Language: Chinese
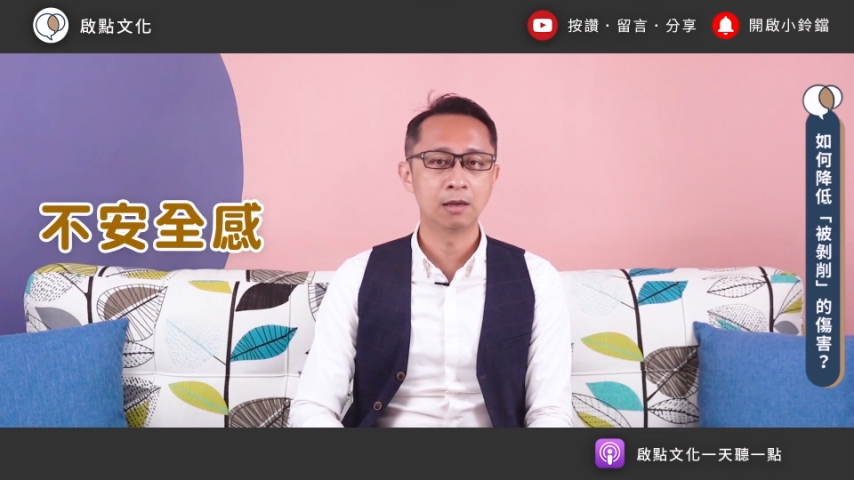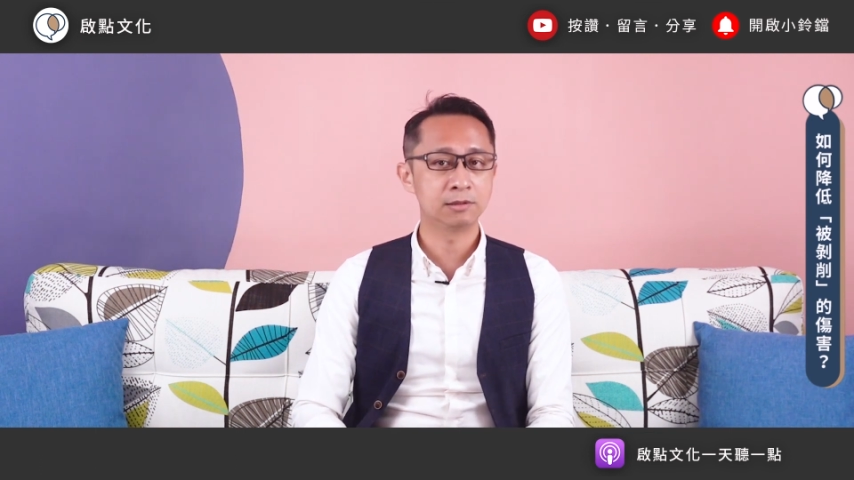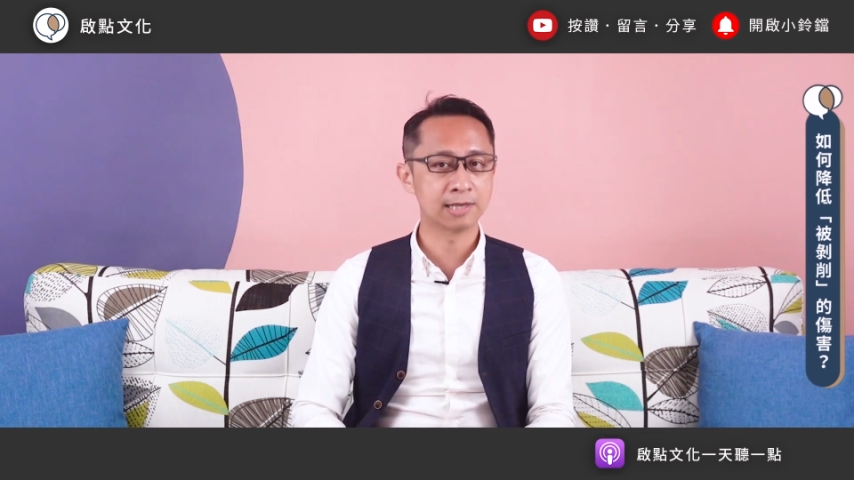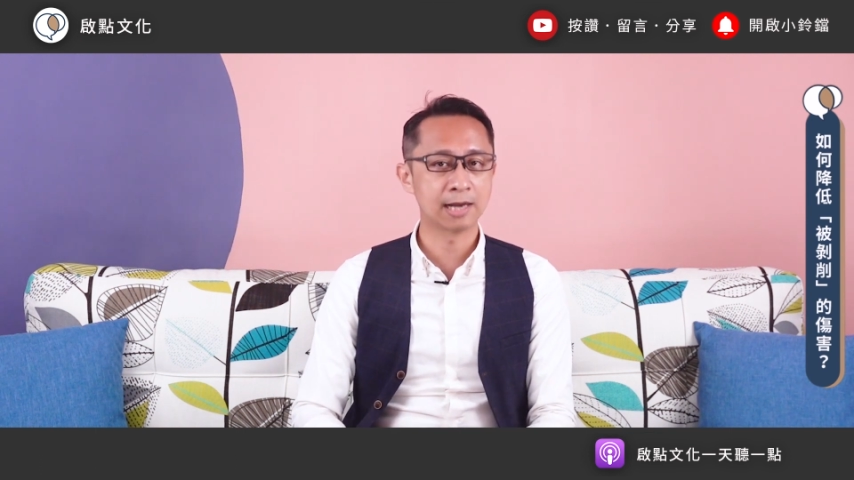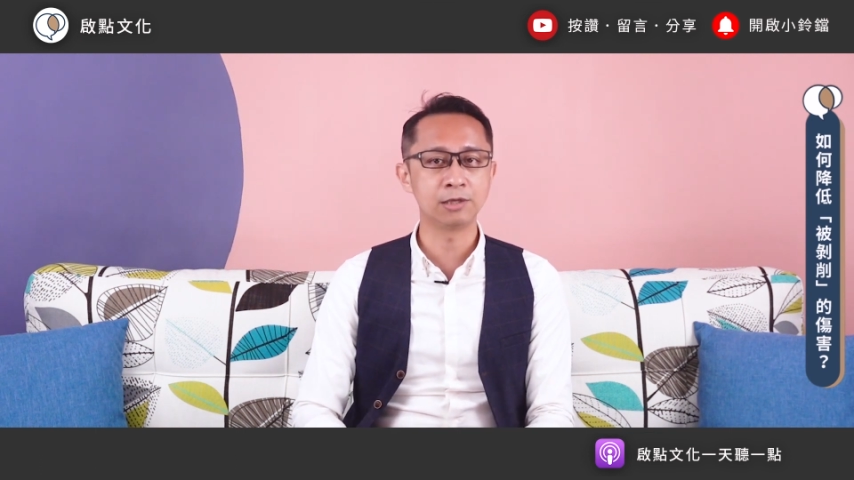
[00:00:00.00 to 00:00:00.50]

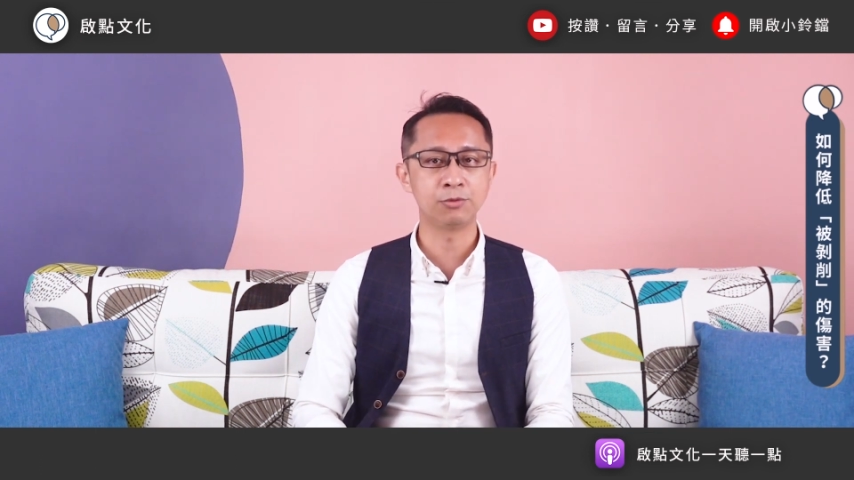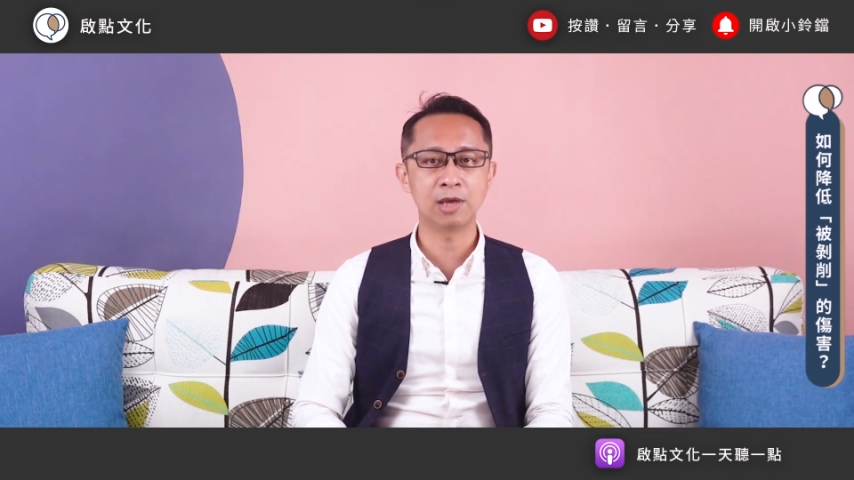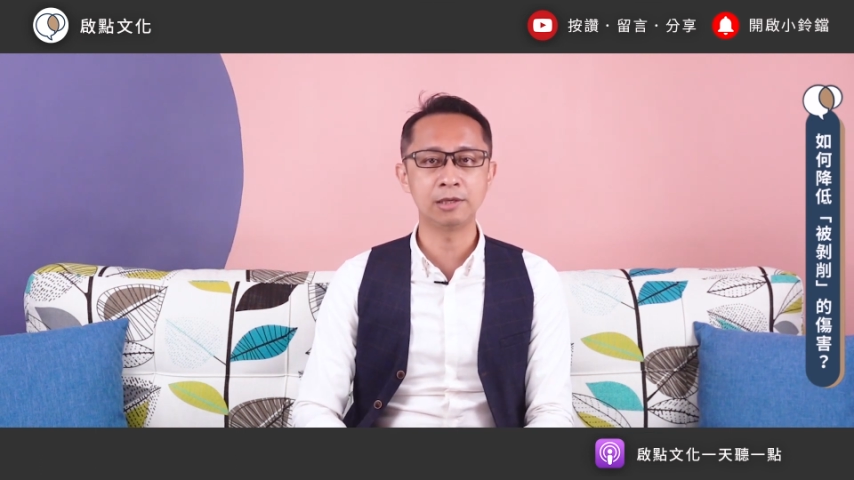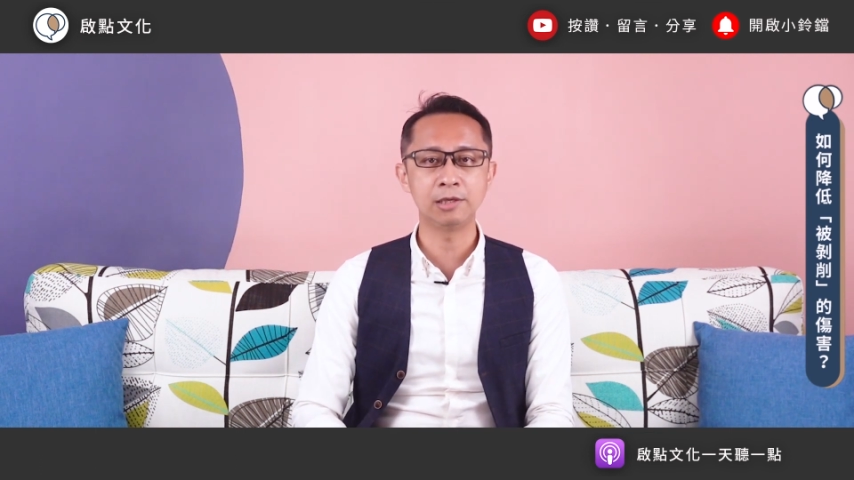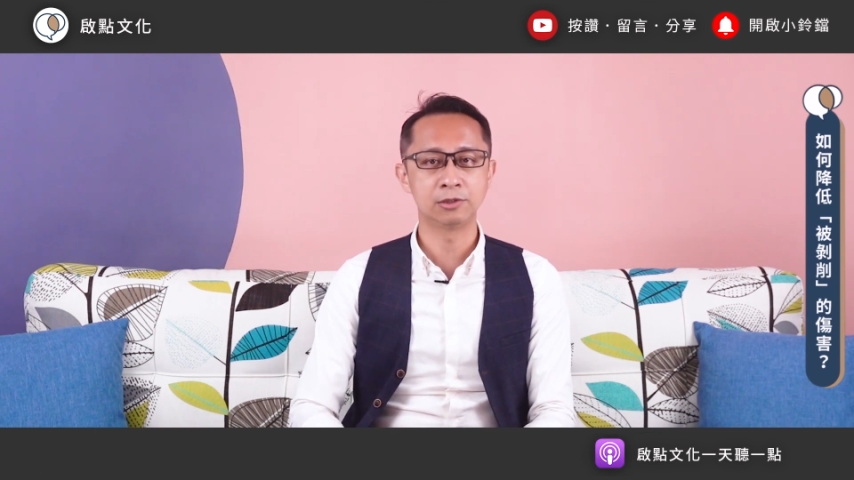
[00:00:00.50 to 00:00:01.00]
只要你
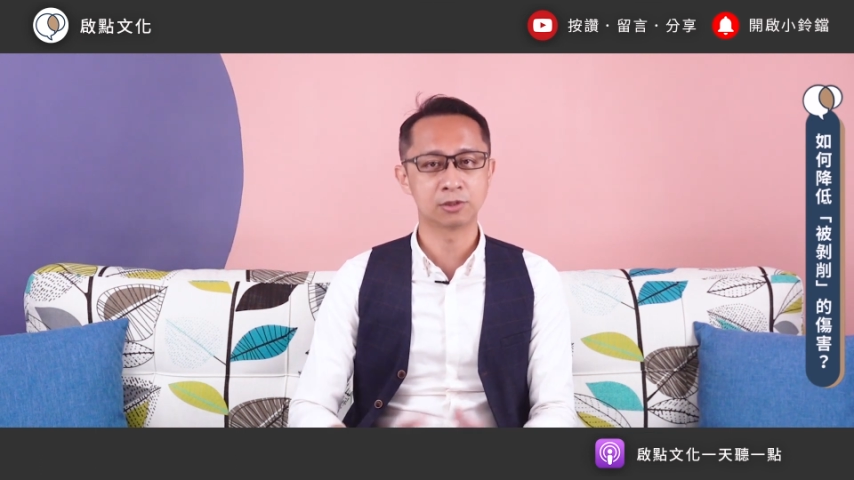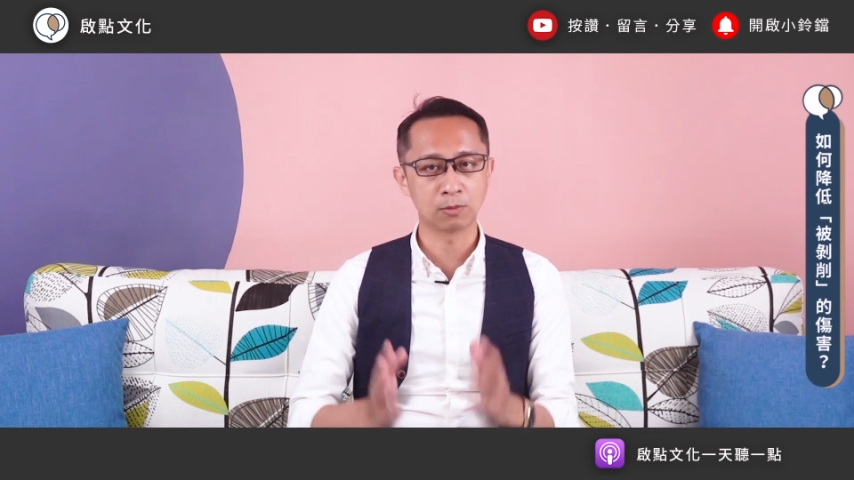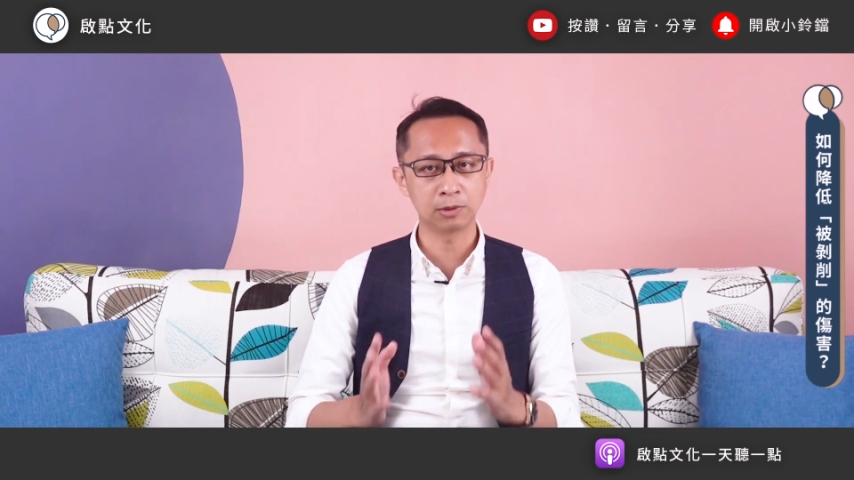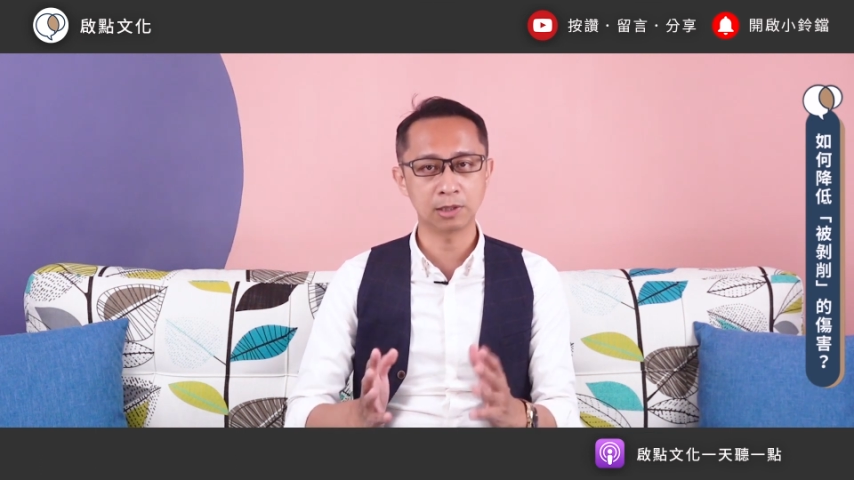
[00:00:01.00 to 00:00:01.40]
愿意从